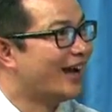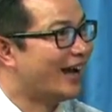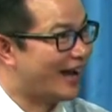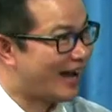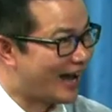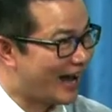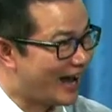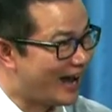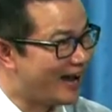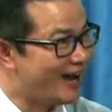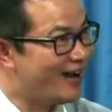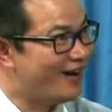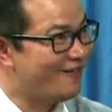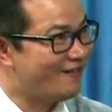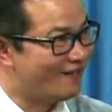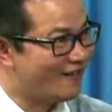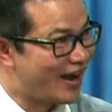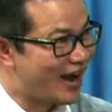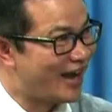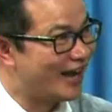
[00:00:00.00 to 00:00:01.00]
à,
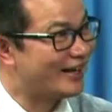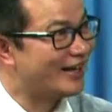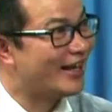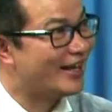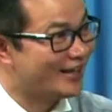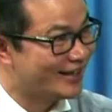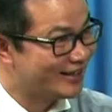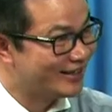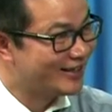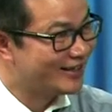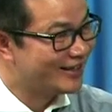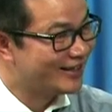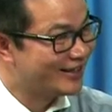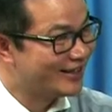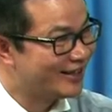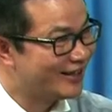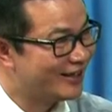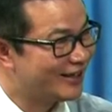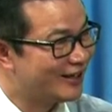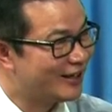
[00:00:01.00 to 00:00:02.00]
mà đi
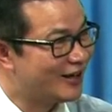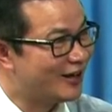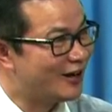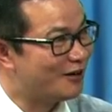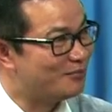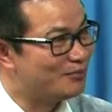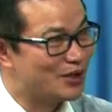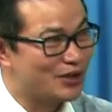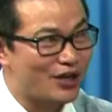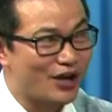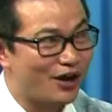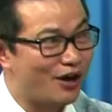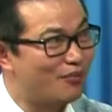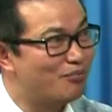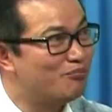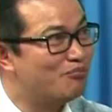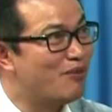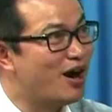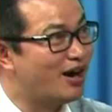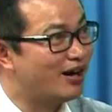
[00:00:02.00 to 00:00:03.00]
à, bây giờ
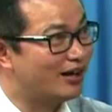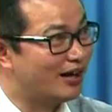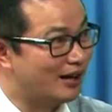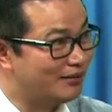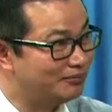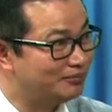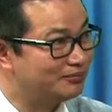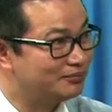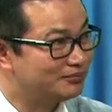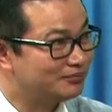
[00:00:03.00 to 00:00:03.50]
ông mừng lắm